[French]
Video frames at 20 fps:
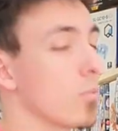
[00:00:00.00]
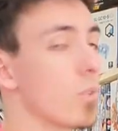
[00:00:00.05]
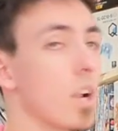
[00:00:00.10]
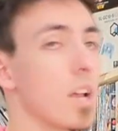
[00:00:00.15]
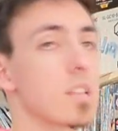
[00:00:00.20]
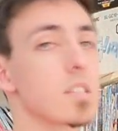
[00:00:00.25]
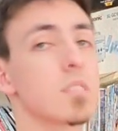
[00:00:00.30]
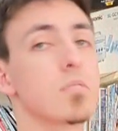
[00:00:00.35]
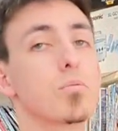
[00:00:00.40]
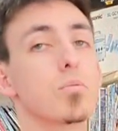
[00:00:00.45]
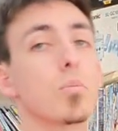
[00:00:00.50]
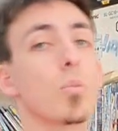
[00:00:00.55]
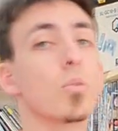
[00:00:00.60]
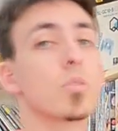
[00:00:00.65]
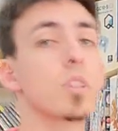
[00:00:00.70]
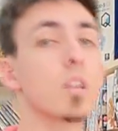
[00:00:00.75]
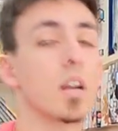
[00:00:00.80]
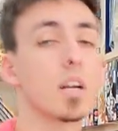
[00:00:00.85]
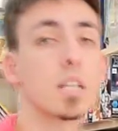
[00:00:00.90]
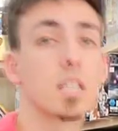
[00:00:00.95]
voilà, si vous
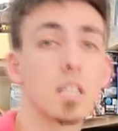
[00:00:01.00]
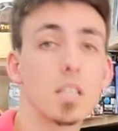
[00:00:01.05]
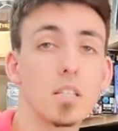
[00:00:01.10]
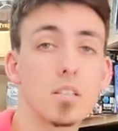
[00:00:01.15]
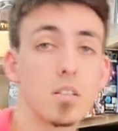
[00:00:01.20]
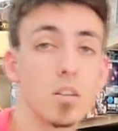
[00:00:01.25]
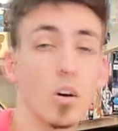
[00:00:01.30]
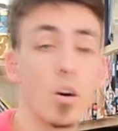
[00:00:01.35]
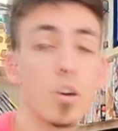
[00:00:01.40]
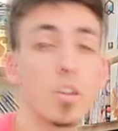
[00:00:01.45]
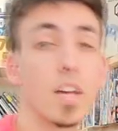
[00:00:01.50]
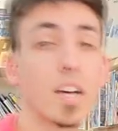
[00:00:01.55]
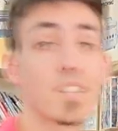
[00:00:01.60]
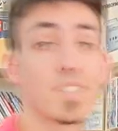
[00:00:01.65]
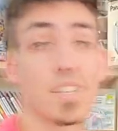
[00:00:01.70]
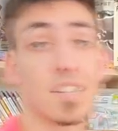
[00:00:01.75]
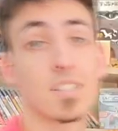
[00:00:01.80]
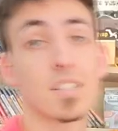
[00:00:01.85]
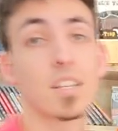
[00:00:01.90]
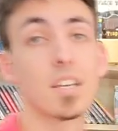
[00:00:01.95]
montez un kit d'un
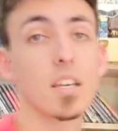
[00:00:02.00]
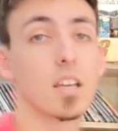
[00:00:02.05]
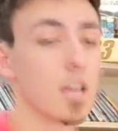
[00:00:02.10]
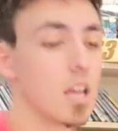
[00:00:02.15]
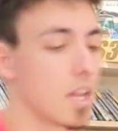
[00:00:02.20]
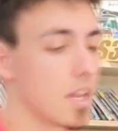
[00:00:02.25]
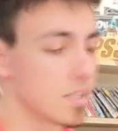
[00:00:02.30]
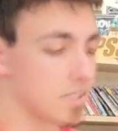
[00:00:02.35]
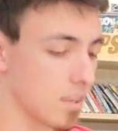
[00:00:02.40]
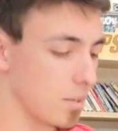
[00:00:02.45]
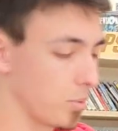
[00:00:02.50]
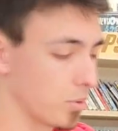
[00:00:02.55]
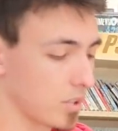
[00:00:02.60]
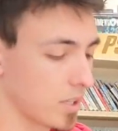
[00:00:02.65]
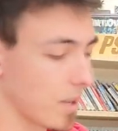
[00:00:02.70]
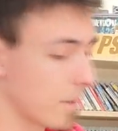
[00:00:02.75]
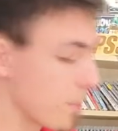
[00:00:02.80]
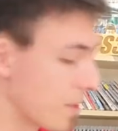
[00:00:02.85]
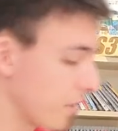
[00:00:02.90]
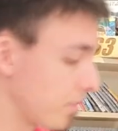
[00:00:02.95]
Sasuke, ça peut
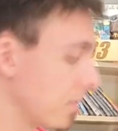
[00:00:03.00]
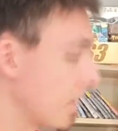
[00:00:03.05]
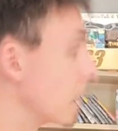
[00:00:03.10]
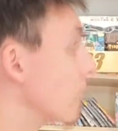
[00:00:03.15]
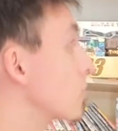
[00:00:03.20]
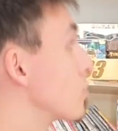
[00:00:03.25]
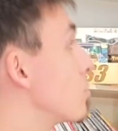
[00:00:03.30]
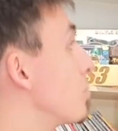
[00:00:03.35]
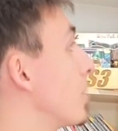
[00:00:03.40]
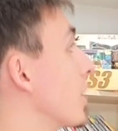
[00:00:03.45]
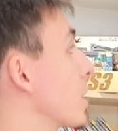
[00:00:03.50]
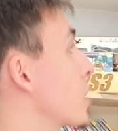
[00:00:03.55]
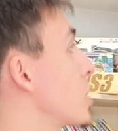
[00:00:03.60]
très bien faire un super